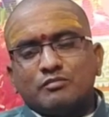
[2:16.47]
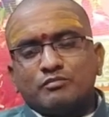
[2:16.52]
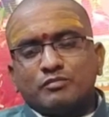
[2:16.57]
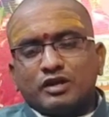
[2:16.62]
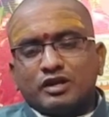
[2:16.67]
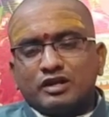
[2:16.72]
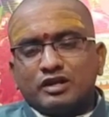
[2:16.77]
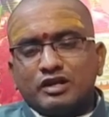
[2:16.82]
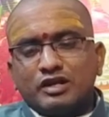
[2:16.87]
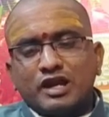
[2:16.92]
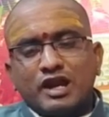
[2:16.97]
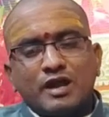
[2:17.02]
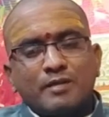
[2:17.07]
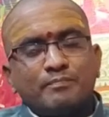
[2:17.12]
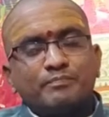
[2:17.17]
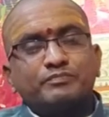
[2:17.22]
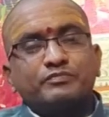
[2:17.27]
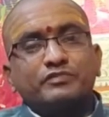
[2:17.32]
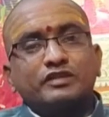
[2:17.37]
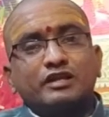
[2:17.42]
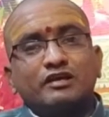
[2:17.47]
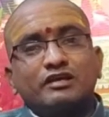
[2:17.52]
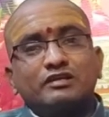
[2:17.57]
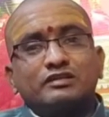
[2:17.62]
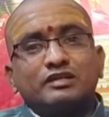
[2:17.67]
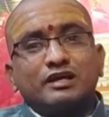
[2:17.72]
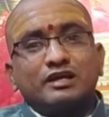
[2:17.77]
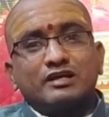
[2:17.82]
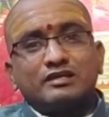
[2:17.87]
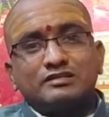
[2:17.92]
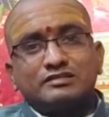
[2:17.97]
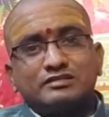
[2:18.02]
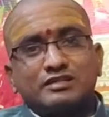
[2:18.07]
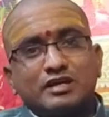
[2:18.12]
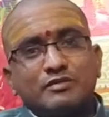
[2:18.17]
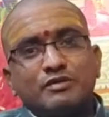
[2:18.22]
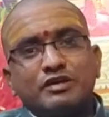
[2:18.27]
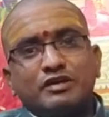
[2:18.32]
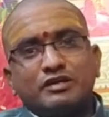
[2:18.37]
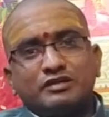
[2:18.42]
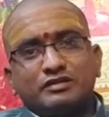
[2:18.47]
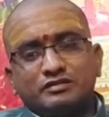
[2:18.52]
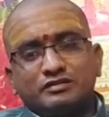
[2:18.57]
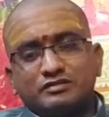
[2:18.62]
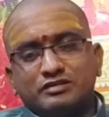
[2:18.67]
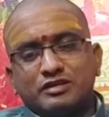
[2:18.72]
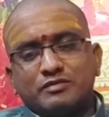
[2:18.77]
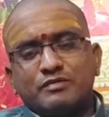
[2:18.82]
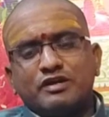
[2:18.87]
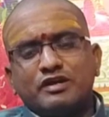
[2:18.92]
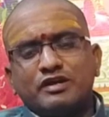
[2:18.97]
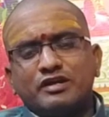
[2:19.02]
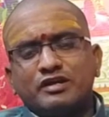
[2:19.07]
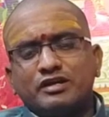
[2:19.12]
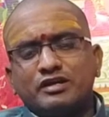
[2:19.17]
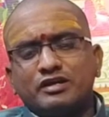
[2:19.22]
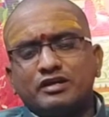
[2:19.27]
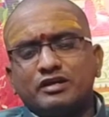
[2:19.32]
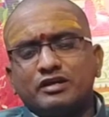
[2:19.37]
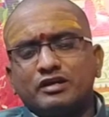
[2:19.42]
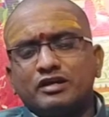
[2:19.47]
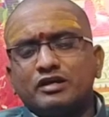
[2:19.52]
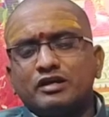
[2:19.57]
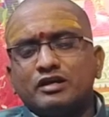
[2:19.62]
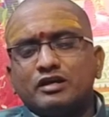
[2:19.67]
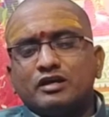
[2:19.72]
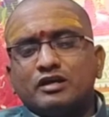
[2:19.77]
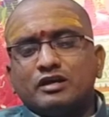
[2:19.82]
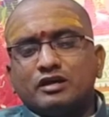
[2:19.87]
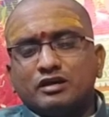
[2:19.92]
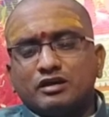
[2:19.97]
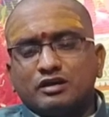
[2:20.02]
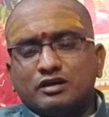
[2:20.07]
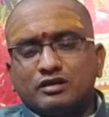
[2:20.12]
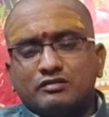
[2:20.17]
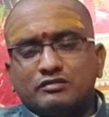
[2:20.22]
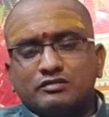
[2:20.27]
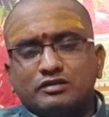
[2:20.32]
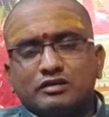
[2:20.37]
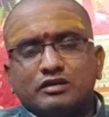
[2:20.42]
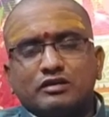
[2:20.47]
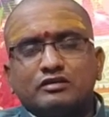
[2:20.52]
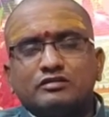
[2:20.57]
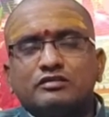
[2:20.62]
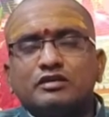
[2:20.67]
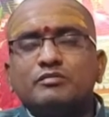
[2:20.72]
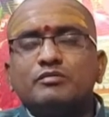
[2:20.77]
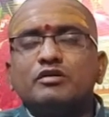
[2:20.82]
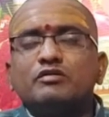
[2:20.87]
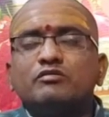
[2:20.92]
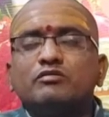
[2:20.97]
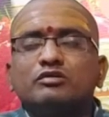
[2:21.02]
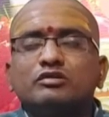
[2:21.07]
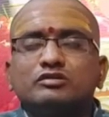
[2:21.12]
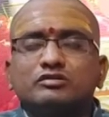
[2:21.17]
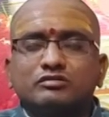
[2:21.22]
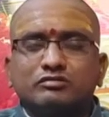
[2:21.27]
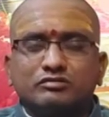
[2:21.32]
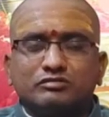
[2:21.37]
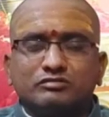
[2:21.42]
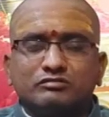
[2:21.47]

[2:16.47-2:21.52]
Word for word: మల్లిక తర్వాత సెమి సెమి అంటే సెమి వృక్షం